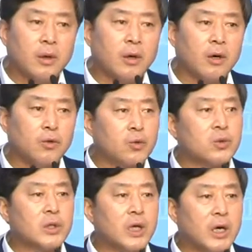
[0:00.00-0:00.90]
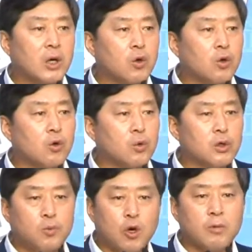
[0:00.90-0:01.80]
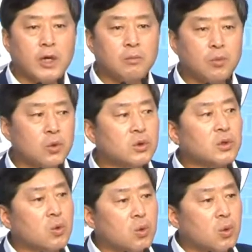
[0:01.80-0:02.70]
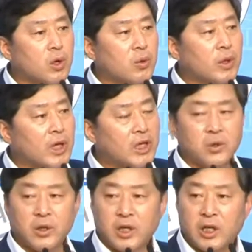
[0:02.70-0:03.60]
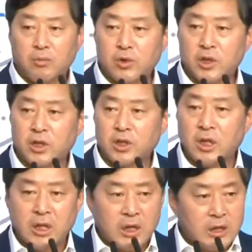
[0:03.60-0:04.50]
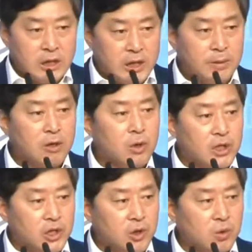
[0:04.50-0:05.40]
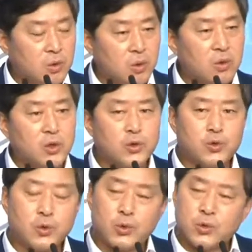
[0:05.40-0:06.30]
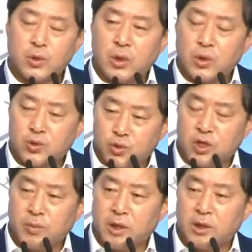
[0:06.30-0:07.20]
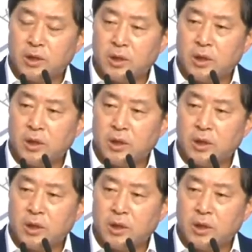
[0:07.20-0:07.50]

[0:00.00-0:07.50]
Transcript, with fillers: 어, 육군 사관학교를 포함한 모든 공공기관의 이전에 대한 문제는 지방과 지역으로 그 중심에는